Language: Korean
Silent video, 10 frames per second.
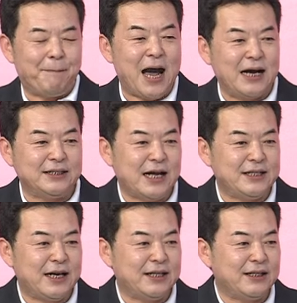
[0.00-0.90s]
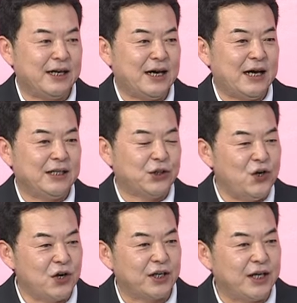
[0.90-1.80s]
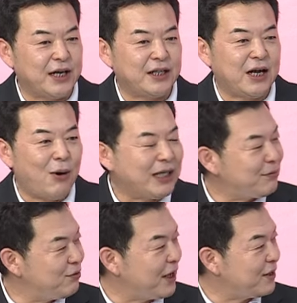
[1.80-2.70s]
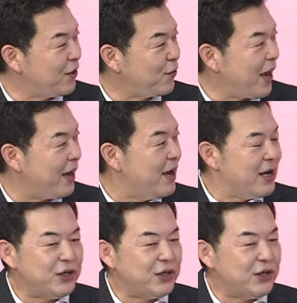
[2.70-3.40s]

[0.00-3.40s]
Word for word: 방산이라든가 전력기기라든가 화장품 같은 경우에